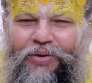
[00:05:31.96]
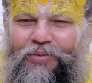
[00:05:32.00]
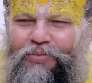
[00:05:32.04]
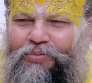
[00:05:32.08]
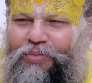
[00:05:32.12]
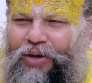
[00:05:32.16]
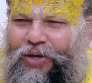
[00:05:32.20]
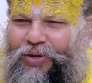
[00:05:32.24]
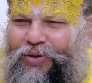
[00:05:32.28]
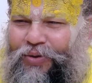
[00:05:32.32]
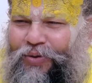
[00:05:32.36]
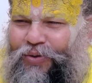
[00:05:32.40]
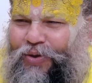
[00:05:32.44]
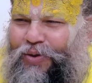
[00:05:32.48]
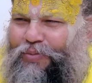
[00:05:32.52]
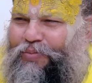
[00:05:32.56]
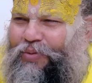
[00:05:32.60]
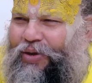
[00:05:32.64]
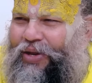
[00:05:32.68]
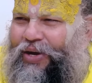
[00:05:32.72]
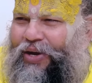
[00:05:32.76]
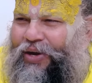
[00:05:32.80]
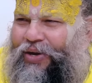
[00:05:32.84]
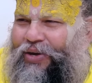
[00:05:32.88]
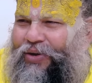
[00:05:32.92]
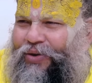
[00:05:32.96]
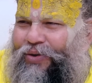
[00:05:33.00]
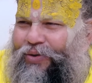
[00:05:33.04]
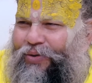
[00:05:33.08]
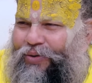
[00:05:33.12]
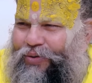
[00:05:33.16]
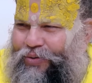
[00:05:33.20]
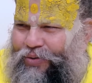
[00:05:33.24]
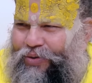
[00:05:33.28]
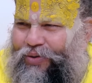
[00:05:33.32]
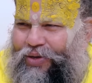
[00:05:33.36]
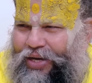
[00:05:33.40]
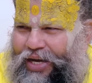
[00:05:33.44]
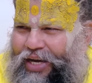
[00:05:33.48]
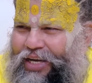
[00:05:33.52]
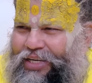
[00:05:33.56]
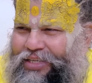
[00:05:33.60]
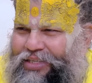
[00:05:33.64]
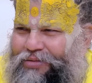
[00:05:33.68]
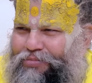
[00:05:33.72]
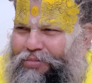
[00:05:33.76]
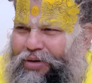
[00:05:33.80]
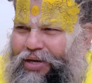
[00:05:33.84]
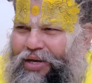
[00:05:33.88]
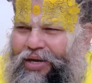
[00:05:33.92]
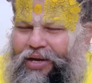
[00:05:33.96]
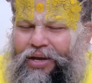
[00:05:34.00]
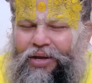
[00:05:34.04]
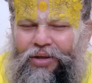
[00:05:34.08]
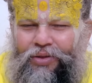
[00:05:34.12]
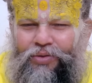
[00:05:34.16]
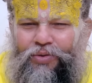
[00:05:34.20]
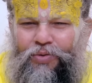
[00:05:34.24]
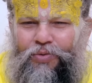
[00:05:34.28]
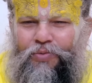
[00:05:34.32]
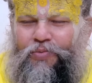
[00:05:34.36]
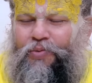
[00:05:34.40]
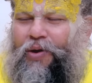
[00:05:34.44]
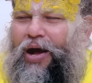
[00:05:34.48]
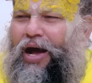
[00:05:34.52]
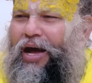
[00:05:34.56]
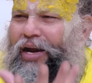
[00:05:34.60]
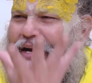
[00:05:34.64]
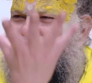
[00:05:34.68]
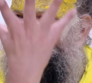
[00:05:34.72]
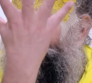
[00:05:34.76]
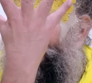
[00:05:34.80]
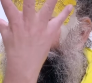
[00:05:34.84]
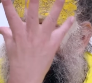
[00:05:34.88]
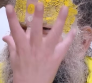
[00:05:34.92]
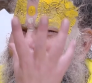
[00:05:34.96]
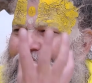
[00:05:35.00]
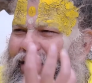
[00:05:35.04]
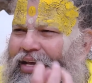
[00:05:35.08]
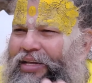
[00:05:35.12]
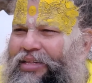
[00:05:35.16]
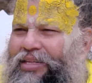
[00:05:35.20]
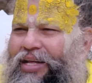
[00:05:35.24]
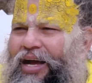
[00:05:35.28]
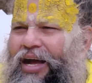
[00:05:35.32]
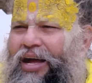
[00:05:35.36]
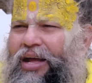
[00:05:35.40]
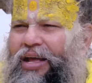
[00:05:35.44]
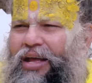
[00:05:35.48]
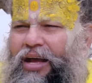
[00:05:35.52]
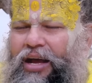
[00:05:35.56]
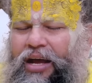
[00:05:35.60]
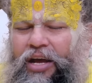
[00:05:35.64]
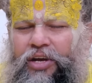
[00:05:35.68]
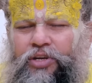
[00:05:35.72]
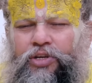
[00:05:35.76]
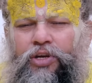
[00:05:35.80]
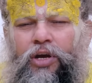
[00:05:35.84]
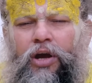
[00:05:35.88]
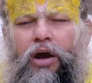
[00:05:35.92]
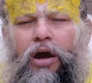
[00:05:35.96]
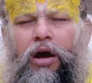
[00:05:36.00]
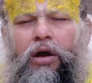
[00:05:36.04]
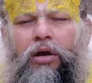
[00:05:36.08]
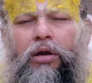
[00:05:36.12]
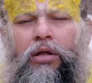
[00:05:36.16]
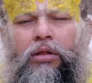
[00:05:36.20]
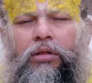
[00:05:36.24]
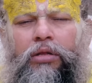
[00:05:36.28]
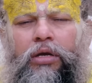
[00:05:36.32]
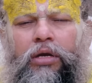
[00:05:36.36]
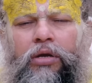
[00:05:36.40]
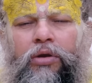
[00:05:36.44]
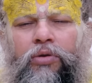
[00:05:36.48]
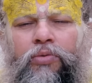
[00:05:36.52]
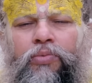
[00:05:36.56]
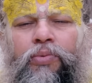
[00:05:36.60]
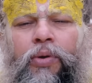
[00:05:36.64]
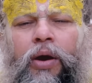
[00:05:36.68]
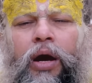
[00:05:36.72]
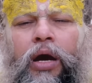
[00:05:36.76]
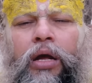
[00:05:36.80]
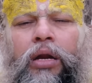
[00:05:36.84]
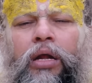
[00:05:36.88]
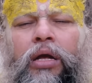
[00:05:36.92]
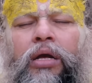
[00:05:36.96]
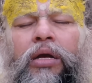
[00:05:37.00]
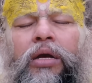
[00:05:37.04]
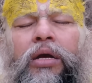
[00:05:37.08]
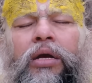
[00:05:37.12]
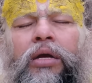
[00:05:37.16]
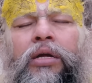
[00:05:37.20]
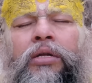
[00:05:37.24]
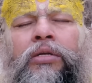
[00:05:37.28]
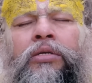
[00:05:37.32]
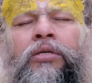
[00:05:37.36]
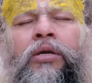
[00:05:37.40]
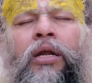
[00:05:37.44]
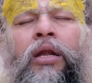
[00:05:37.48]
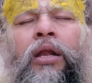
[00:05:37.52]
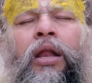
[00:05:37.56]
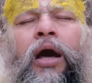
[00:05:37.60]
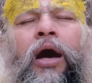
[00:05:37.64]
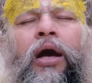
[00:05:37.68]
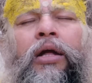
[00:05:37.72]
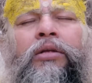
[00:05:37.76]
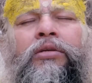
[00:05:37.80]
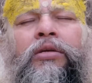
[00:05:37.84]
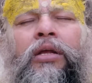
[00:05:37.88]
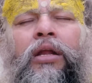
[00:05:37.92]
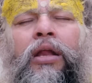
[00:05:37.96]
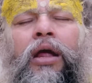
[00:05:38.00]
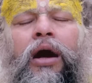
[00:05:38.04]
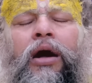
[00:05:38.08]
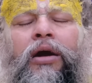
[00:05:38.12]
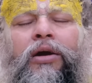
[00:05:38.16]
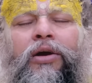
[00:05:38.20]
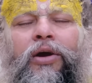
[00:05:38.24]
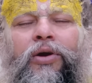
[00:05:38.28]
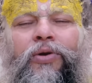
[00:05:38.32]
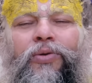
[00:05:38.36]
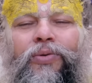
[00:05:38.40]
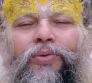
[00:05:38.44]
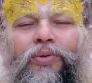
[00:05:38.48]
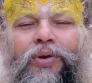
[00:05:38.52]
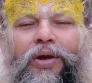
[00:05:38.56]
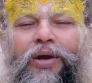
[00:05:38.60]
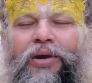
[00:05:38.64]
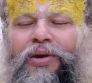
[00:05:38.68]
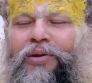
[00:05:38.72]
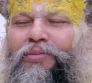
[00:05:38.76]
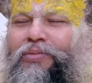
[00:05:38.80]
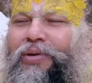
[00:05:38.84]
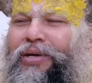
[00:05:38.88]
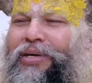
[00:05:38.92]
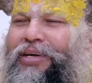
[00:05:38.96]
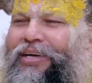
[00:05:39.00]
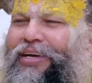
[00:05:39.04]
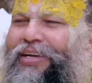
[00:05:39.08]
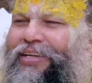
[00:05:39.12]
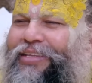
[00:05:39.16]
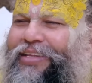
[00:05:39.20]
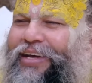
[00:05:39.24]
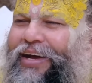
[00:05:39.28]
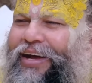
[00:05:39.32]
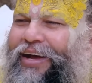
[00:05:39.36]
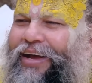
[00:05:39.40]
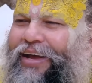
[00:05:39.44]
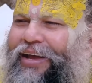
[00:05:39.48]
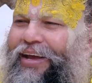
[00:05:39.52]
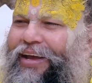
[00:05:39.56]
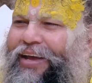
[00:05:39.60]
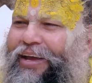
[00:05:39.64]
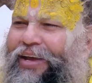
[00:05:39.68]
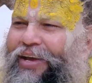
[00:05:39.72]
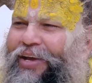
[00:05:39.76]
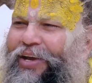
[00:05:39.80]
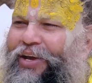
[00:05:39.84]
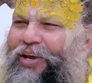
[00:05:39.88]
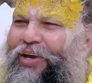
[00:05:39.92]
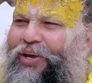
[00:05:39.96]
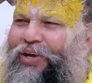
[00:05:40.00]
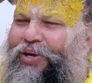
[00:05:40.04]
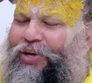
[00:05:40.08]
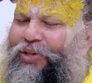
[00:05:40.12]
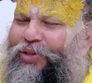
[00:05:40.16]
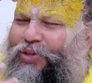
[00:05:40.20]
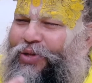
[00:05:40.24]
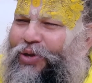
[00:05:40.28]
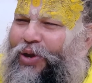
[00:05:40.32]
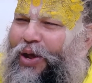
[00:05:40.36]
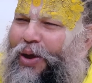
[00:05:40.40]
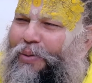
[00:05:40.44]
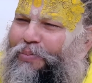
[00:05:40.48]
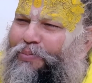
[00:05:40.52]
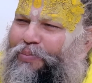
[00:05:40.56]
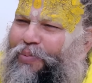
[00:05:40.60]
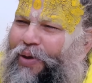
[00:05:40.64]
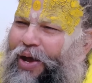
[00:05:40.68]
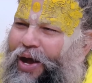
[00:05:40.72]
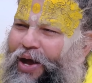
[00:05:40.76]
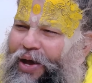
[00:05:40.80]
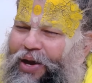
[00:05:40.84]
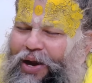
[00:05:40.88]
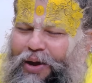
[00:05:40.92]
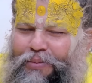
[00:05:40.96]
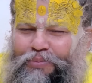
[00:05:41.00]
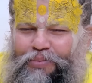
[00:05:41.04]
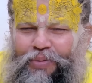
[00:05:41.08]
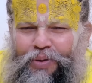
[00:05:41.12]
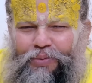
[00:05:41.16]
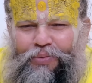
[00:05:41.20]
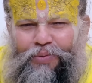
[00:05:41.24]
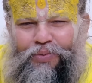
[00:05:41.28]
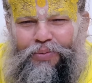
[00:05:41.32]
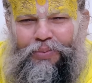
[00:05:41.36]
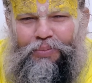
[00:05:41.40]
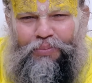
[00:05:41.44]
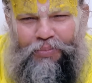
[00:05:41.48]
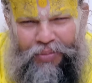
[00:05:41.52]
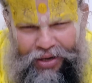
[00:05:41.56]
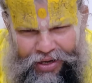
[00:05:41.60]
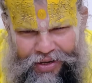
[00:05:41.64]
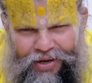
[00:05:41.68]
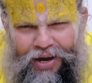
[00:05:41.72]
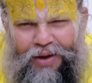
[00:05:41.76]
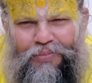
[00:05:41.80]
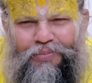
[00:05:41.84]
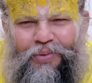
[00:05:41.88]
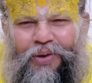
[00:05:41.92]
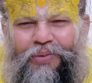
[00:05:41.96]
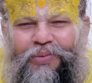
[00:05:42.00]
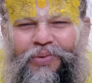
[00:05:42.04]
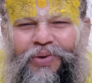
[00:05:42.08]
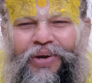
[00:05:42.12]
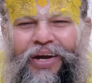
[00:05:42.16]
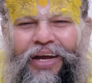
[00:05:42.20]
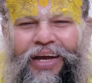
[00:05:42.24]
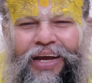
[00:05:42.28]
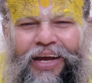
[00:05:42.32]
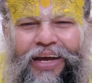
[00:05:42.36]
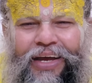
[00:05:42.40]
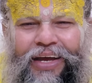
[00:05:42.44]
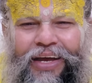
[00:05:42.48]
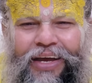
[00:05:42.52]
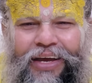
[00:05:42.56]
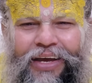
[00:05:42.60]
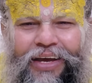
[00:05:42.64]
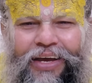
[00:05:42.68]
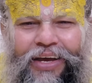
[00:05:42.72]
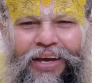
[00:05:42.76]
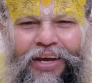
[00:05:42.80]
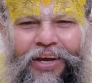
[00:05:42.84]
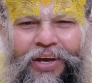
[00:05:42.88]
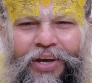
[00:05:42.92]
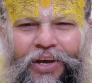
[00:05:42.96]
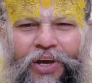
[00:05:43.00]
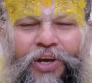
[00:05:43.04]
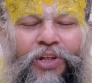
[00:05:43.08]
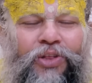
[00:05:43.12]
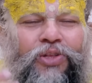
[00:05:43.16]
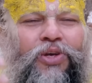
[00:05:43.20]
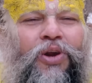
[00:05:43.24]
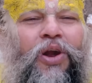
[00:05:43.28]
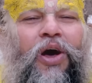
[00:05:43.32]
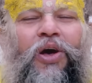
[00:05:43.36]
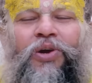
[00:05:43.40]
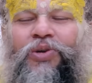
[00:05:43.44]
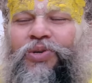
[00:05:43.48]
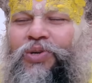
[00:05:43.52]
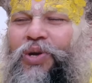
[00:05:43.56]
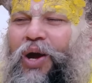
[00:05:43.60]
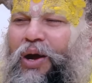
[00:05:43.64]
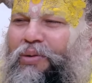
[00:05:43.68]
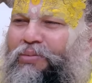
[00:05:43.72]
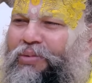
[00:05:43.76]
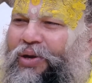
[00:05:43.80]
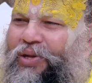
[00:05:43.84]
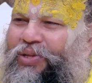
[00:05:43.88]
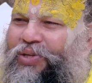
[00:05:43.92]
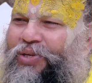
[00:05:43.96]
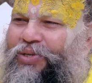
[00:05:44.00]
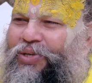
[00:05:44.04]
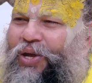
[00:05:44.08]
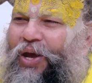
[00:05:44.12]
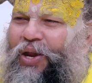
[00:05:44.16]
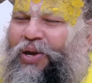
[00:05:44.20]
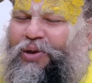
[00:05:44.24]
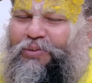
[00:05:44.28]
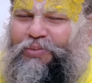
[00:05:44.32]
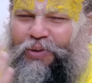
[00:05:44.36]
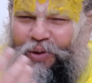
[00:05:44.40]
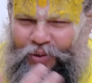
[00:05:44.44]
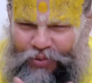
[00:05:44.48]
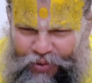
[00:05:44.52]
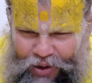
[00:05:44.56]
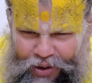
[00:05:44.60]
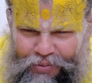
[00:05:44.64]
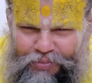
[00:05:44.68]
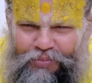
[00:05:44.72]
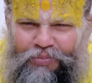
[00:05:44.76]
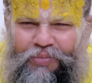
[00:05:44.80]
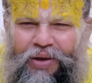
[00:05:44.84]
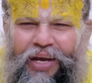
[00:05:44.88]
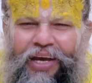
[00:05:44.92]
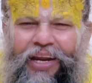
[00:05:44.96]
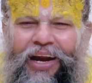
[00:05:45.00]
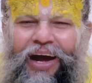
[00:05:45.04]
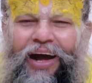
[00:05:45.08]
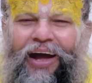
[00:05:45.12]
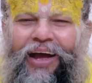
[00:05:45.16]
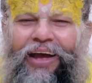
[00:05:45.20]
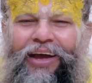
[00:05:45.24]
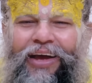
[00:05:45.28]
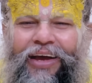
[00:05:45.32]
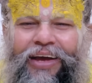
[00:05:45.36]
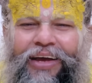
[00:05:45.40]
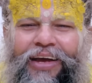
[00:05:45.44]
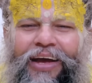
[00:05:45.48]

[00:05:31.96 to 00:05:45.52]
बटलोई पे रखो गैस में तो उफान नहीं आने लगता ऐसे आनंद की उफान चिल्ला चिल्ला कर रोने का मन करता है इतना प्यारा प्रभु मेरा प्रभु है इतना सामर्थ्यशाली भगवान मेरा है